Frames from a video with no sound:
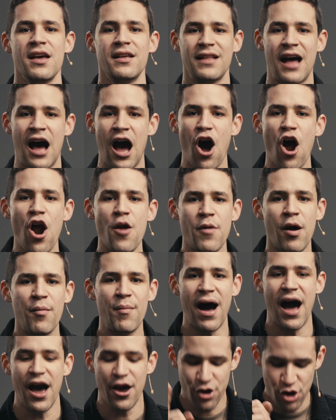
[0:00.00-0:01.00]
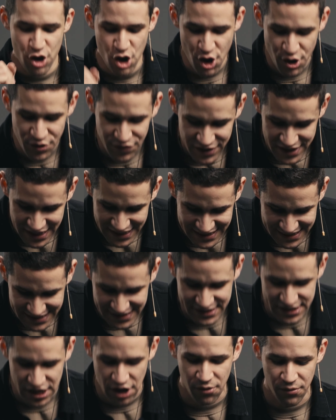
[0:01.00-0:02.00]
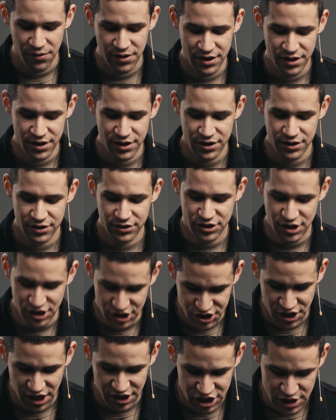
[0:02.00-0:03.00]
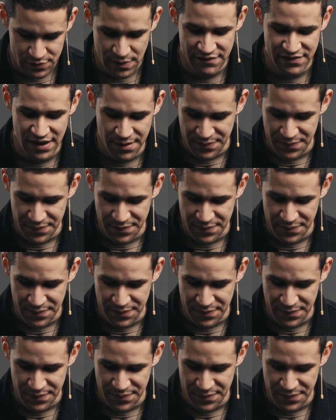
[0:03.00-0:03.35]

En un moment, une décision qui a changé ma vie.